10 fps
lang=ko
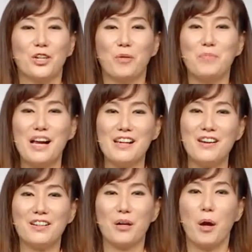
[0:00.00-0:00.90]

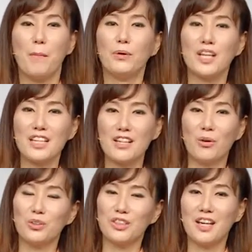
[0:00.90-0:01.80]
정말요? 포대기를
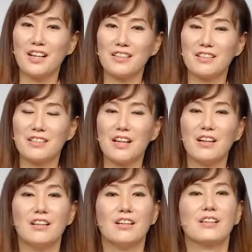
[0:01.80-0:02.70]
어떻게
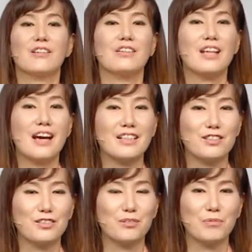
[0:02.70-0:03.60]
알아들을까? 그런데
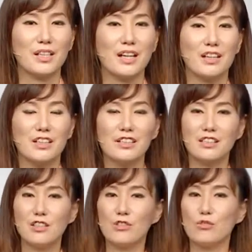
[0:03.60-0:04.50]
알아듣습니다.
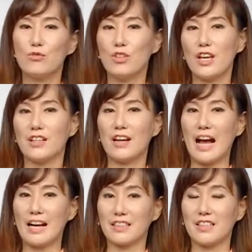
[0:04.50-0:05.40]
실제로 그 우리의 그
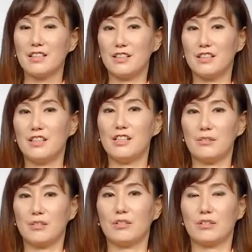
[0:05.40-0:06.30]

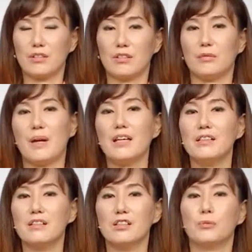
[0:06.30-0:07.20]
아기를 어, 그
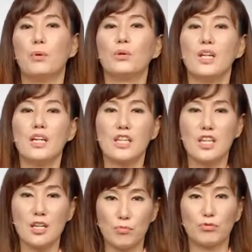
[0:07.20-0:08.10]
매는 그
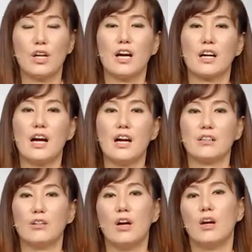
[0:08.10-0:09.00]
포대기 문화가
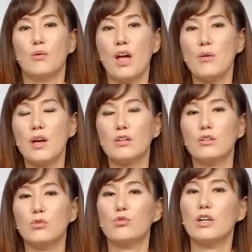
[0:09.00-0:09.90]
그 해외 그
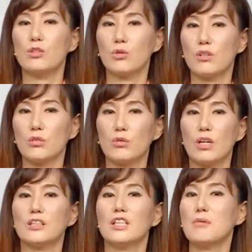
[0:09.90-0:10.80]
육아 쪽에서도
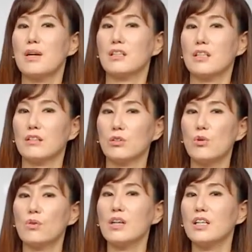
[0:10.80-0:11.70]
굉장히 많이 그
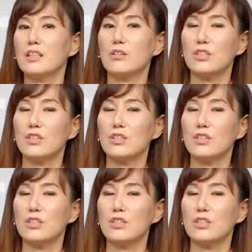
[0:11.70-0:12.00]
효과가 있다고